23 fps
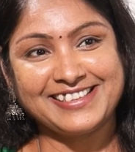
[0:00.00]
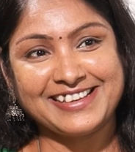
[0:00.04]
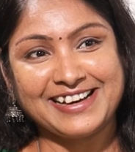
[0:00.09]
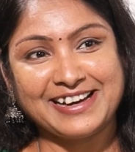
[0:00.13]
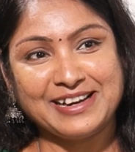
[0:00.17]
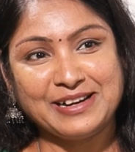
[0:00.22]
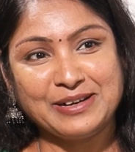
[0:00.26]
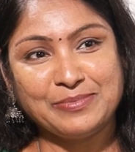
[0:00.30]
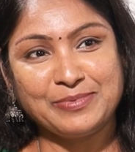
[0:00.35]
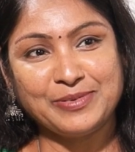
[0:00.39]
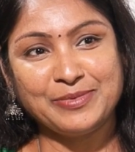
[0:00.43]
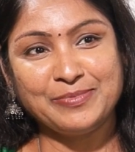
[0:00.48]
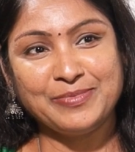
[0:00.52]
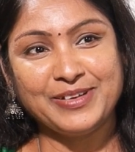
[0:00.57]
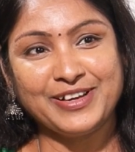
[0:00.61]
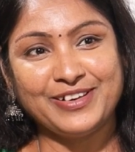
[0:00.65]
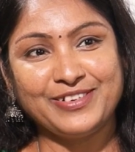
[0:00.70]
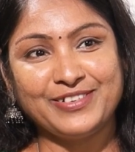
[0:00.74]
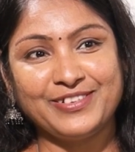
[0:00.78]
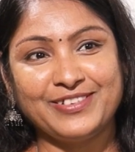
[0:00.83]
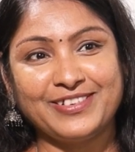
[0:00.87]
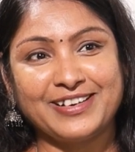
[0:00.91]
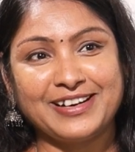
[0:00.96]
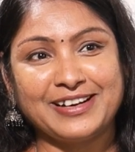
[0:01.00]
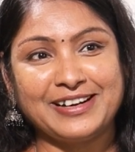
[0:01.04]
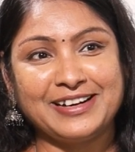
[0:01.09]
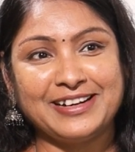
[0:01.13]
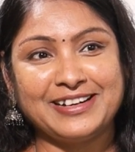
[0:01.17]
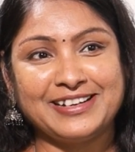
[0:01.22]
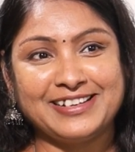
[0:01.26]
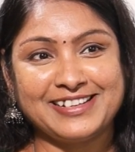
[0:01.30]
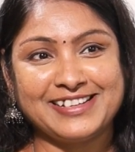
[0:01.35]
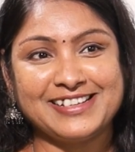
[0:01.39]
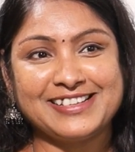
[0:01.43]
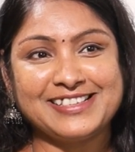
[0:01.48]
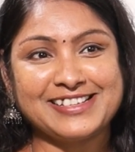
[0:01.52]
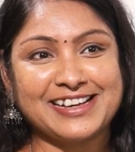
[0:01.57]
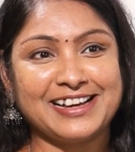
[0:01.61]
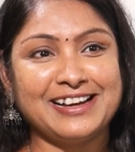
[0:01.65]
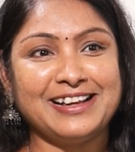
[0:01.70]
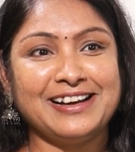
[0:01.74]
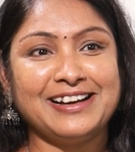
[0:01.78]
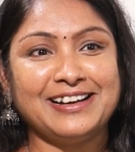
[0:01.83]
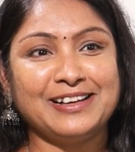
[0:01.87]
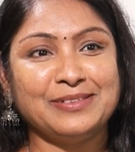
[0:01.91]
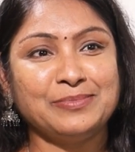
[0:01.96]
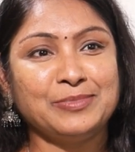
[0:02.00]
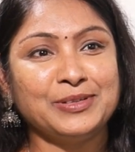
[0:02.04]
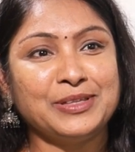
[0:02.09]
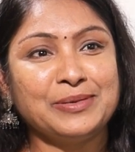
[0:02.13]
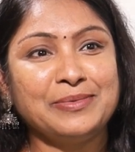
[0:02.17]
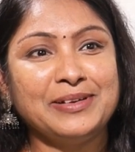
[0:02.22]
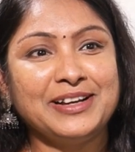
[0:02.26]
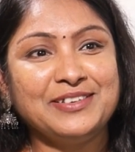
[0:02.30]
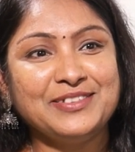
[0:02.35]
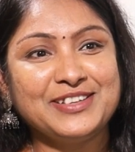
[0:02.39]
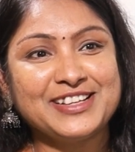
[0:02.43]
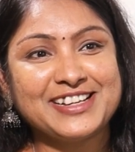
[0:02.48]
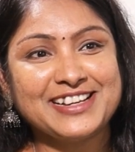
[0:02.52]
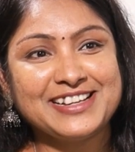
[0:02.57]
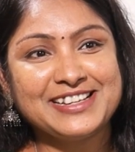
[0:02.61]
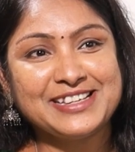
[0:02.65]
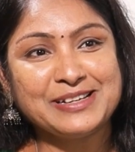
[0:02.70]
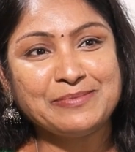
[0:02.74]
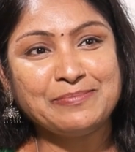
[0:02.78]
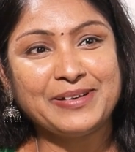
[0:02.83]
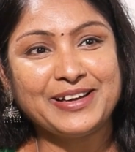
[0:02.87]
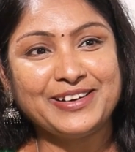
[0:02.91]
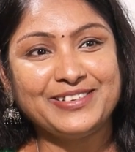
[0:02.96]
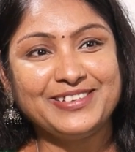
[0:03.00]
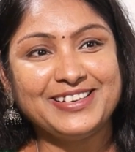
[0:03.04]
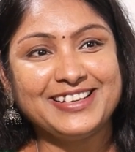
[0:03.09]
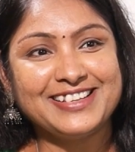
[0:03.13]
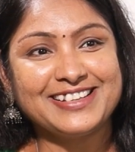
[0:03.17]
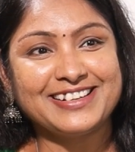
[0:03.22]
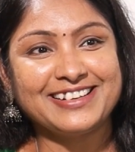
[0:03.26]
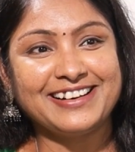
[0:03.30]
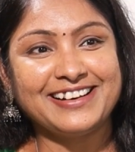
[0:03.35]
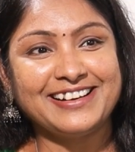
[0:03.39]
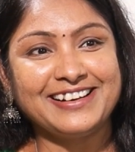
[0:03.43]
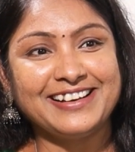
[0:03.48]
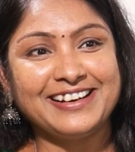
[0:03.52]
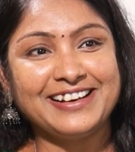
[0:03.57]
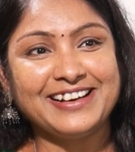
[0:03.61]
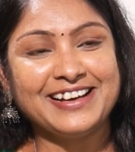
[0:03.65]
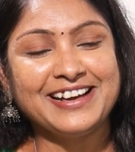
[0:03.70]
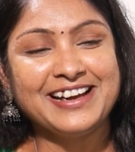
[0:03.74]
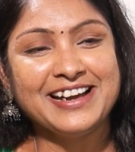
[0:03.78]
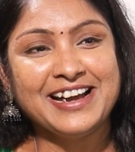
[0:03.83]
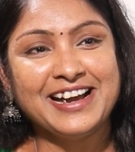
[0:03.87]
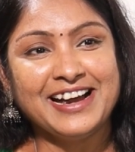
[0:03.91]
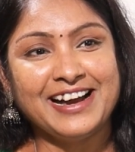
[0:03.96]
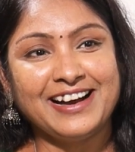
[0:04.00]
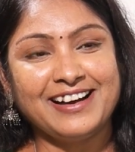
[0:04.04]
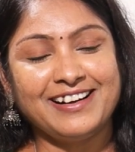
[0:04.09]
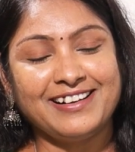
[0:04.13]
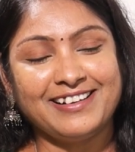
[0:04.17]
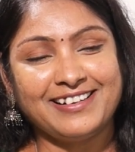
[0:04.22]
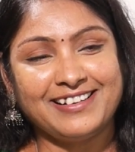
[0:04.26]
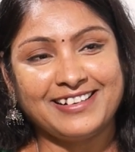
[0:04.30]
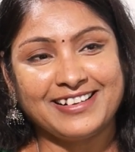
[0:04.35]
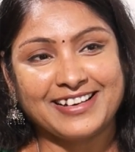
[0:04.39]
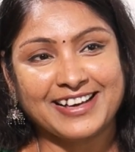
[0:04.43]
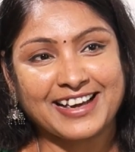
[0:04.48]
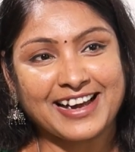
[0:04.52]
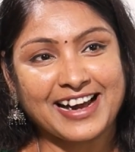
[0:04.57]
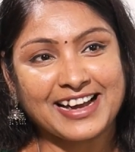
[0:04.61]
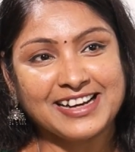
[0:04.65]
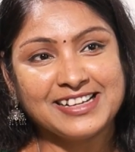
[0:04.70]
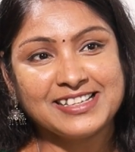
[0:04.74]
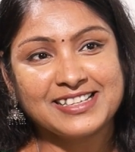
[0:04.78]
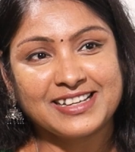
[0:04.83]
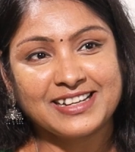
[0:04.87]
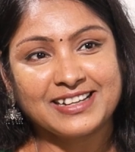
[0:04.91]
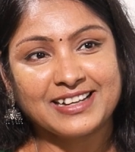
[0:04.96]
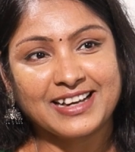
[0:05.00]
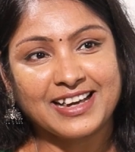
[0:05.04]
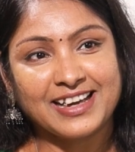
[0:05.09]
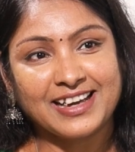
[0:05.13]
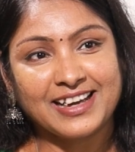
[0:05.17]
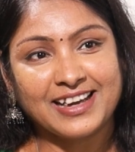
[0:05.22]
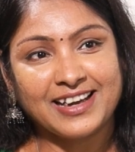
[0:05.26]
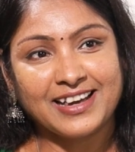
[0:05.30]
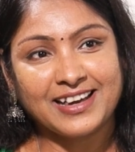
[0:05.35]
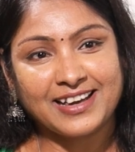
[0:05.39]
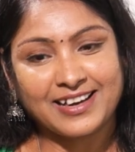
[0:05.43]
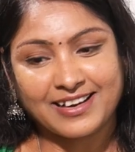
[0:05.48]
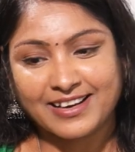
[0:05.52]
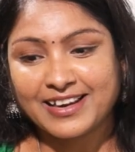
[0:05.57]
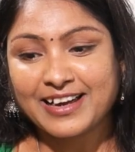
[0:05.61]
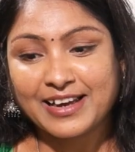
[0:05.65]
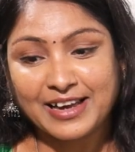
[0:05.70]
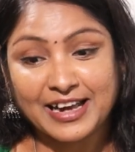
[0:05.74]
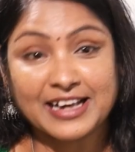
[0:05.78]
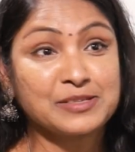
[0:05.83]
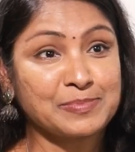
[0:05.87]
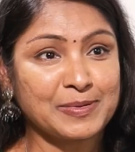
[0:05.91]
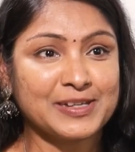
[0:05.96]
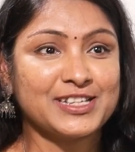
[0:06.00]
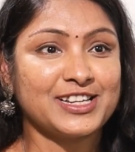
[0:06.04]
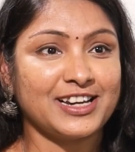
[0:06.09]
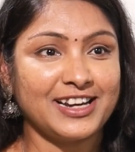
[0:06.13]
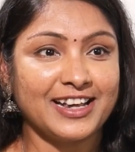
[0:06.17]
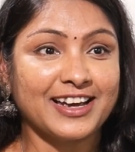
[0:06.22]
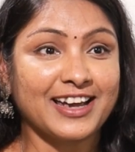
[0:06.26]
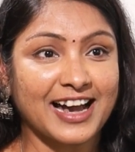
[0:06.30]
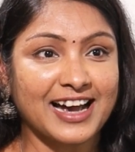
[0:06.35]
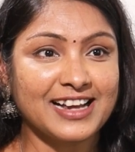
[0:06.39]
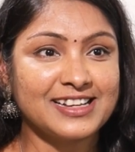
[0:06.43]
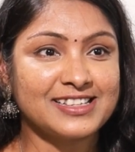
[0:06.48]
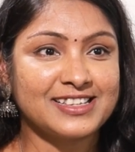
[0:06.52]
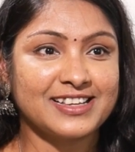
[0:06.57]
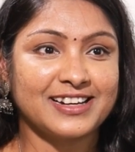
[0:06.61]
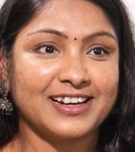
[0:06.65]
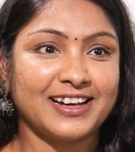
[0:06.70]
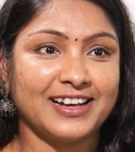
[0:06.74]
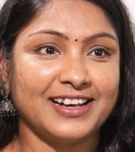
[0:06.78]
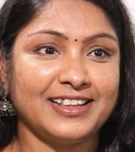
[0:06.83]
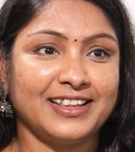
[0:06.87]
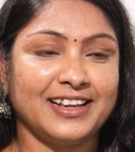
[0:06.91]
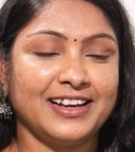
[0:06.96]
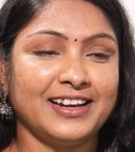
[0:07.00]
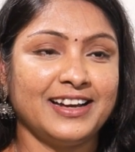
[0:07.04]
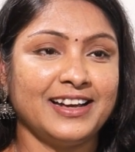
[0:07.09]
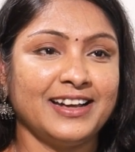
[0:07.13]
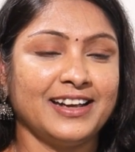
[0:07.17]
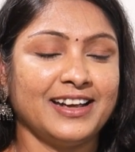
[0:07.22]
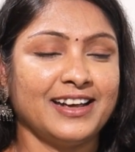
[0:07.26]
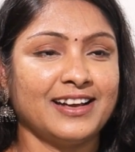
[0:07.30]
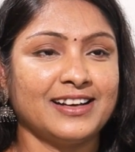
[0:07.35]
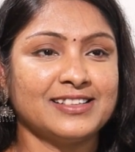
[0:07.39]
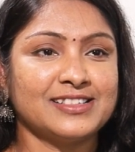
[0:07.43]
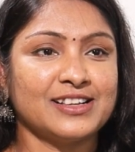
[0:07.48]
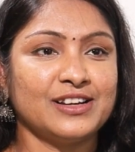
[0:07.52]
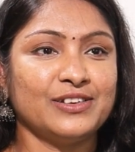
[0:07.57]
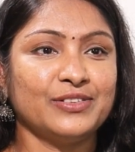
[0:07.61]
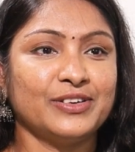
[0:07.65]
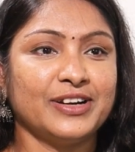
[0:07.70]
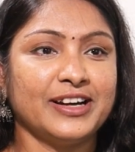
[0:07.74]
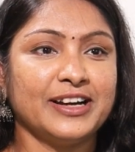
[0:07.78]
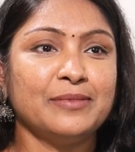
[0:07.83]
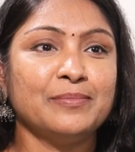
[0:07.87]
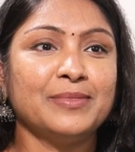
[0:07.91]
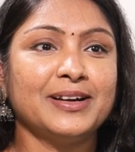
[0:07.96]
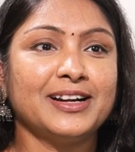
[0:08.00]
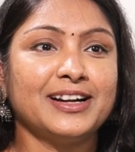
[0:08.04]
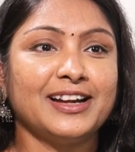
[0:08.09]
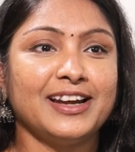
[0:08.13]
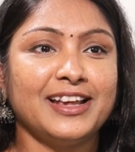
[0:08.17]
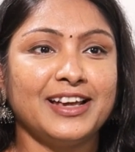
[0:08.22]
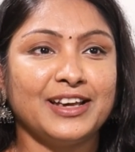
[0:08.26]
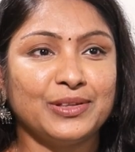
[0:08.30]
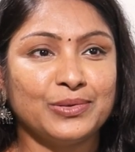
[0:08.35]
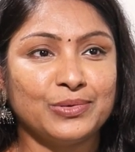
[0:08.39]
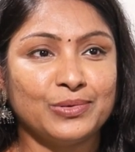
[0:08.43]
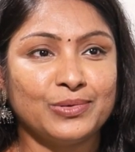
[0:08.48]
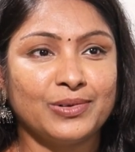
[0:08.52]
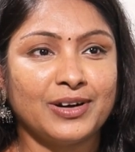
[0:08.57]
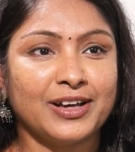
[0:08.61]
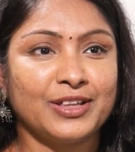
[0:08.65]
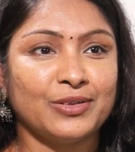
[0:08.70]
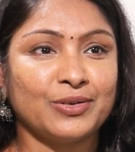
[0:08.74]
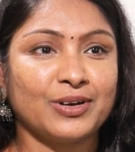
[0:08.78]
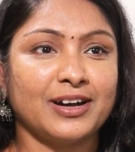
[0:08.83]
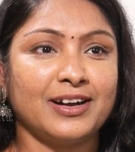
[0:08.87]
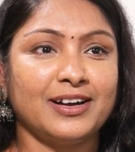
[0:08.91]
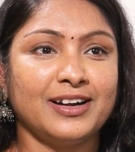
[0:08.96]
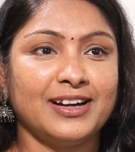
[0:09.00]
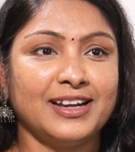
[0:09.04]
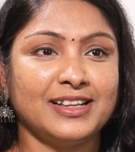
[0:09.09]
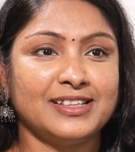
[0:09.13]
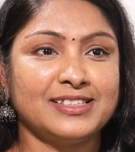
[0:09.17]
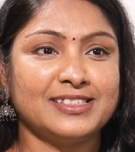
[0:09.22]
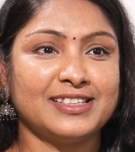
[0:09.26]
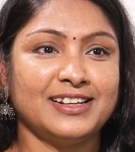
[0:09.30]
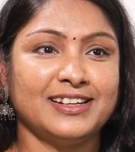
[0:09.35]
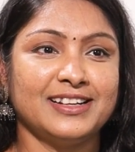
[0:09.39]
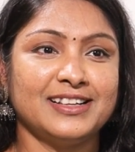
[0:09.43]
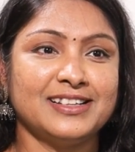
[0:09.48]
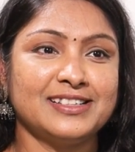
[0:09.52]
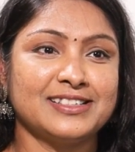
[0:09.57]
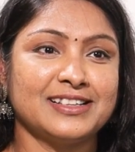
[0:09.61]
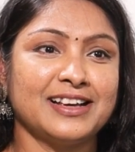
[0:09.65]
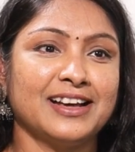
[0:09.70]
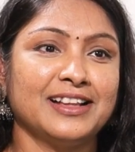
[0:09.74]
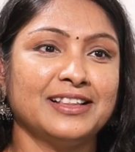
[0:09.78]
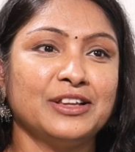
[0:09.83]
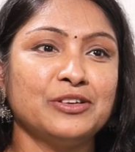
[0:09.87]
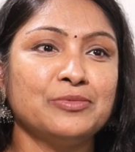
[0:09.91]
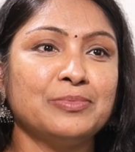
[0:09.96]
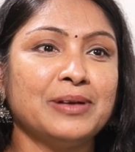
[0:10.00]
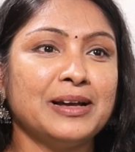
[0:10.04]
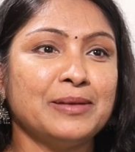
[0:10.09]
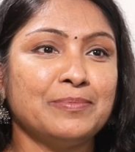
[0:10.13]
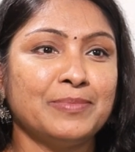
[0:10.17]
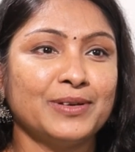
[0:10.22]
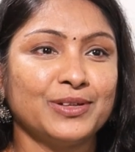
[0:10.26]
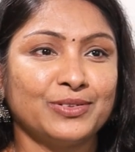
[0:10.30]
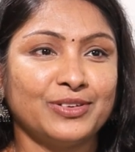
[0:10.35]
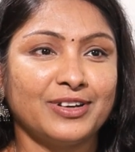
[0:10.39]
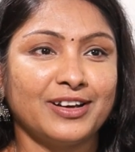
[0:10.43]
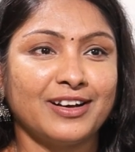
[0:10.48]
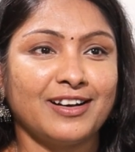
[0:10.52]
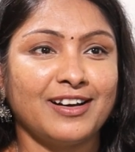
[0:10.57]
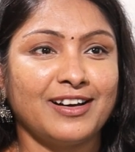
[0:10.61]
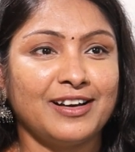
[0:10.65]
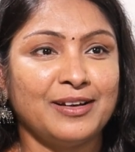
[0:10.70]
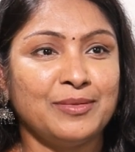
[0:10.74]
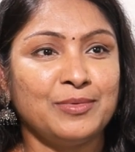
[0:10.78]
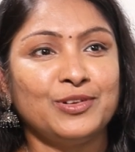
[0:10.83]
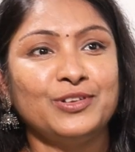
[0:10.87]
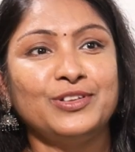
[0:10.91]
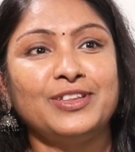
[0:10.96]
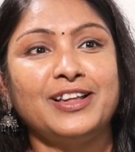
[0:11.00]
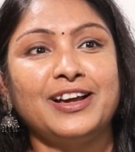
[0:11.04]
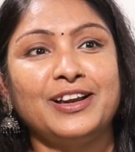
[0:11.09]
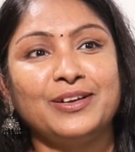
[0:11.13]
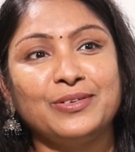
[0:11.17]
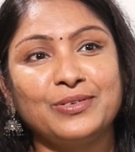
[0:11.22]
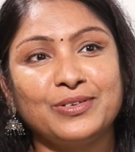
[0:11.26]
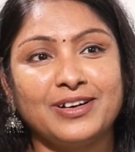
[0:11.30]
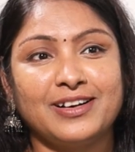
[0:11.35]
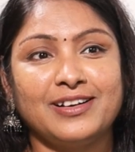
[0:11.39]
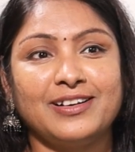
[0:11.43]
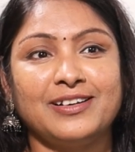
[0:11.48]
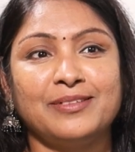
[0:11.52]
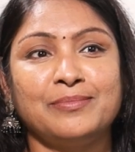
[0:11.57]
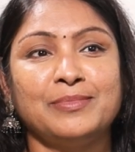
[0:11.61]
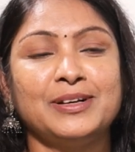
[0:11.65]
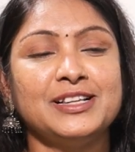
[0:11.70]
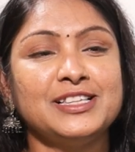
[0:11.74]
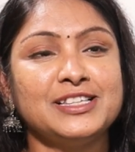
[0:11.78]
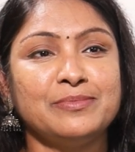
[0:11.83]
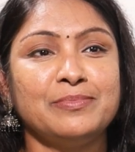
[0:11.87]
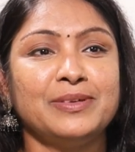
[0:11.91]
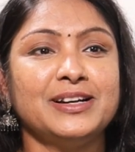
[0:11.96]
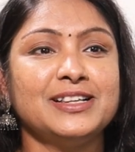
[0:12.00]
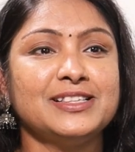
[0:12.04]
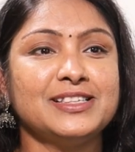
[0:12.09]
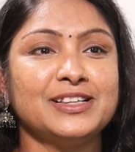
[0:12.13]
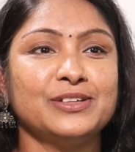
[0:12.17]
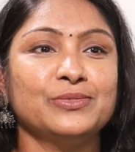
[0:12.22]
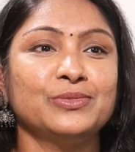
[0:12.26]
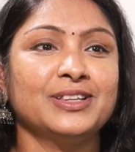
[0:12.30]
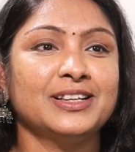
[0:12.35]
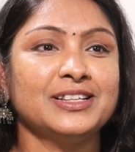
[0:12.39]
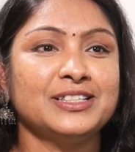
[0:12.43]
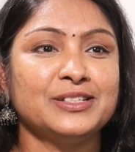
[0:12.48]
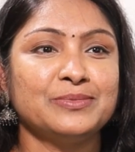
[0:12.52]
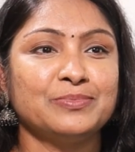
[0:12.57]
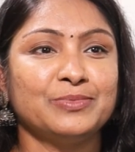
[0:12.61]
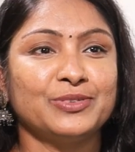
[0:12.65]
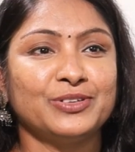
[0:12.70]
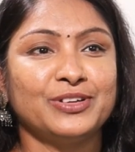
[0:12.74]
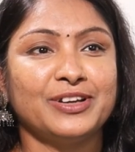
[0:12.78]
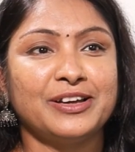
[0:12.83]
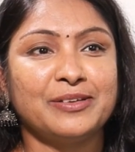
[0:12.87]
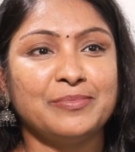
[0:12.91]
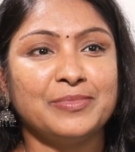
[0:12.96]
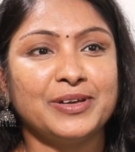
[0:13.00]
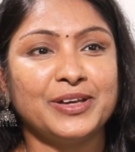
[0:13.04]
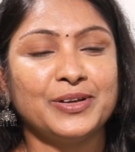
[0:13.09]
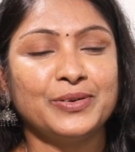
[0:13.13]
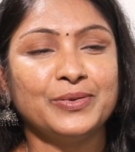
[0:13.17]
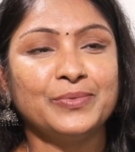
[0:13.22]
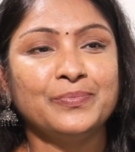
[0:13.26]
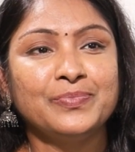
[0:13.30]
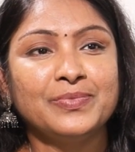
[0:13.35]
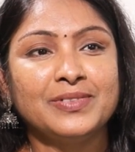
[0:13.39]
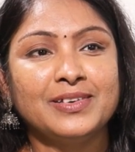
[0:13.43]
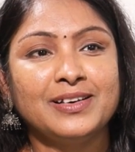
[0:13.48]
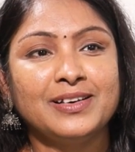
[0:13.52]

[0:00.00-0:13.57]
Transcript: సార్ ఇప్పుడు మీరు ఒక చాలా అద్భుతమైన విషయం చెప్పారు నిజంగానే క్యాన్సర్కి ఎస్పెషల్లీ క్యాన్సర్కి అయితే అసలు ట్రీట్మెంట్ లేదు అదొక డెత్ సెంటెన్స్గా అందరూ భయపడుతున్న కాలంలో దానికి ఒక మంచి మెడిసిన్ ఉందని చెప్తున్నారు మీరు